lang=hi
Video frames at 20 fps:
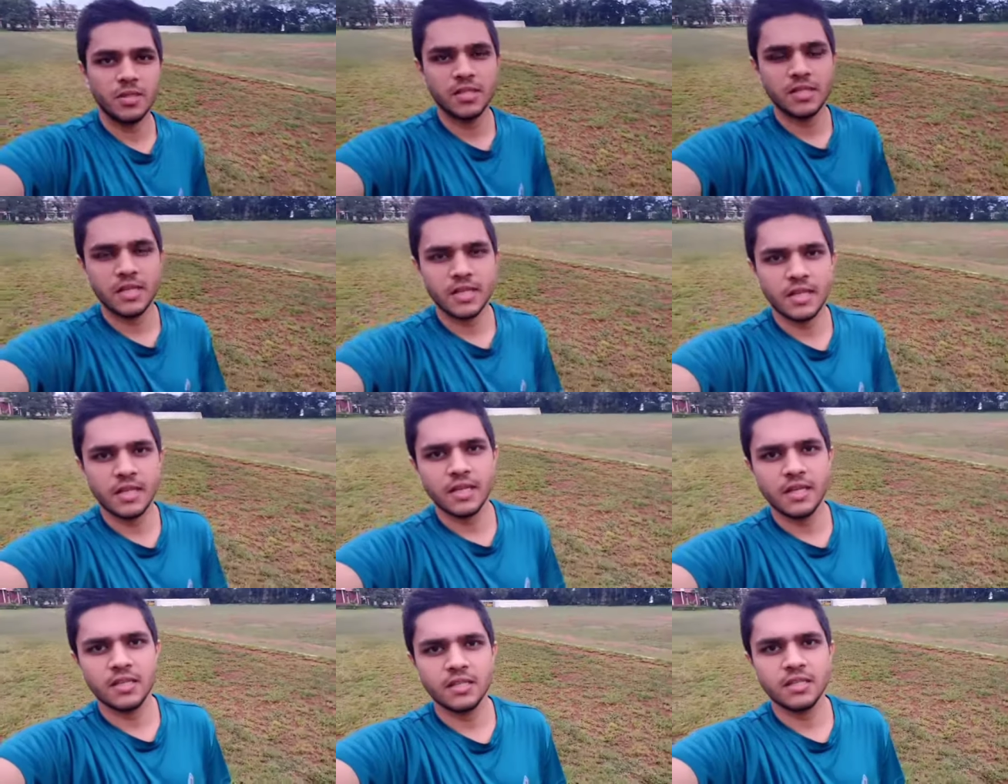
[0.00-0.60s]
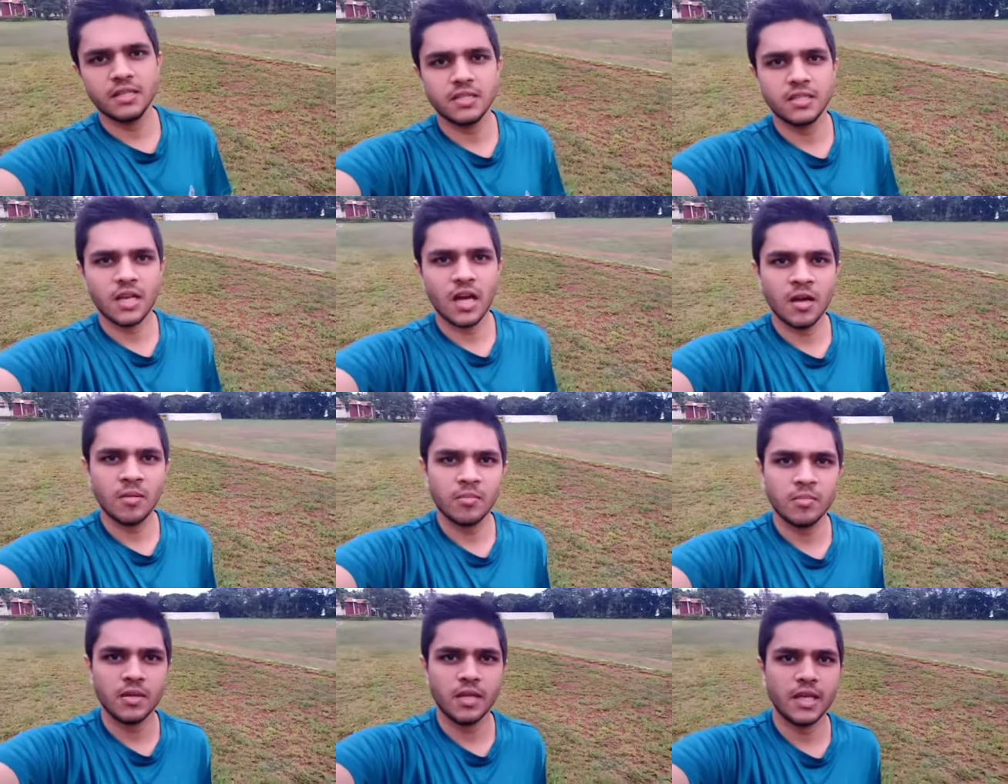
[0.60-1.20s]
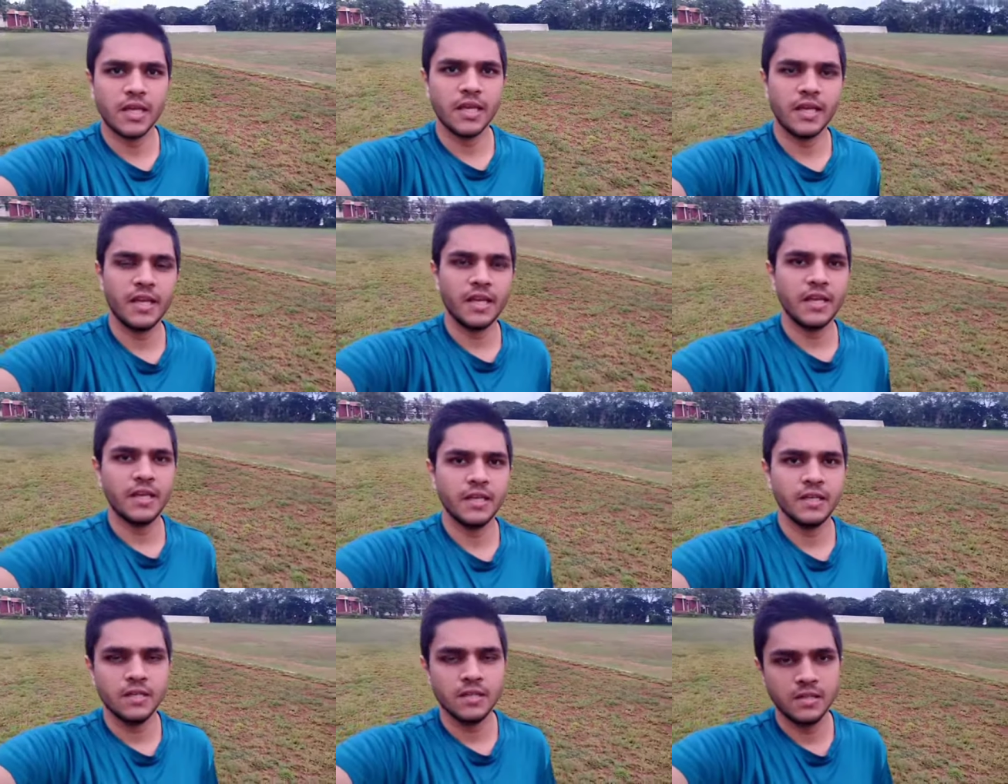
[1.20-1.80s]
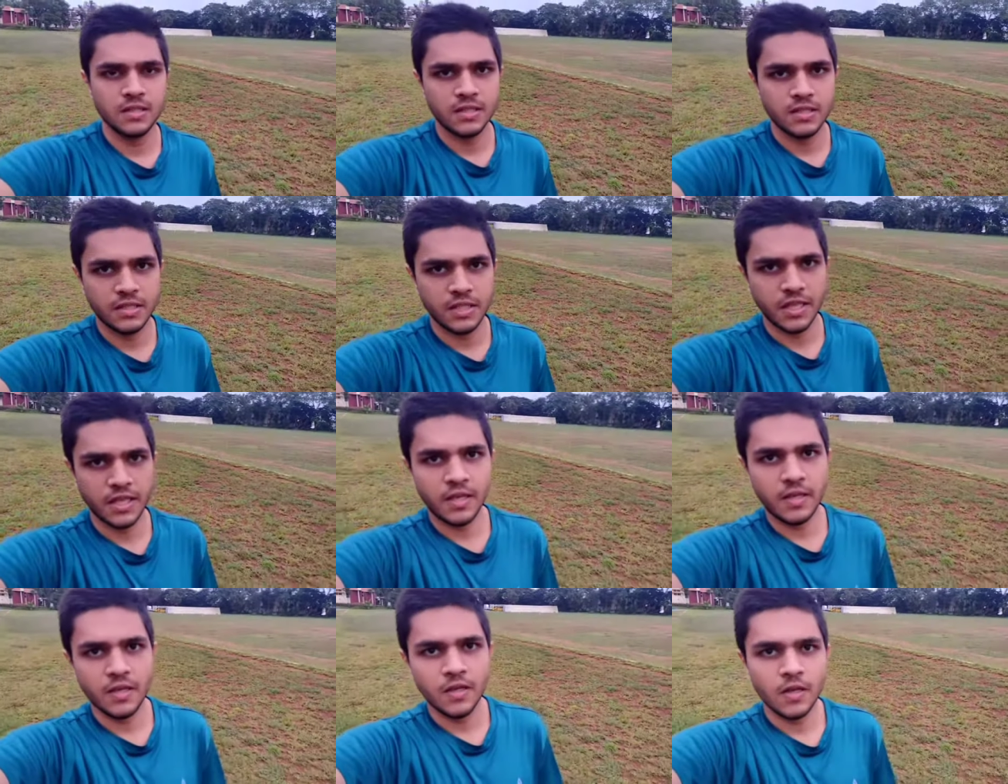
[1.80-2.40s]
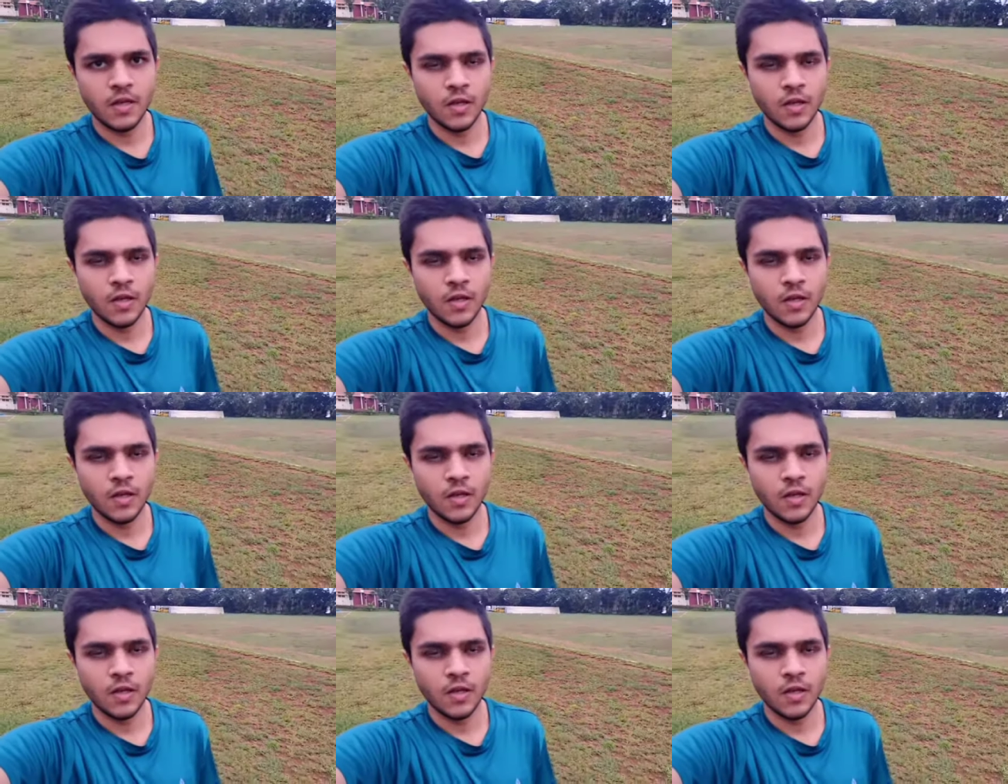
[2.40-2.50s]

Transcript: बज रहे हैं शाम के छः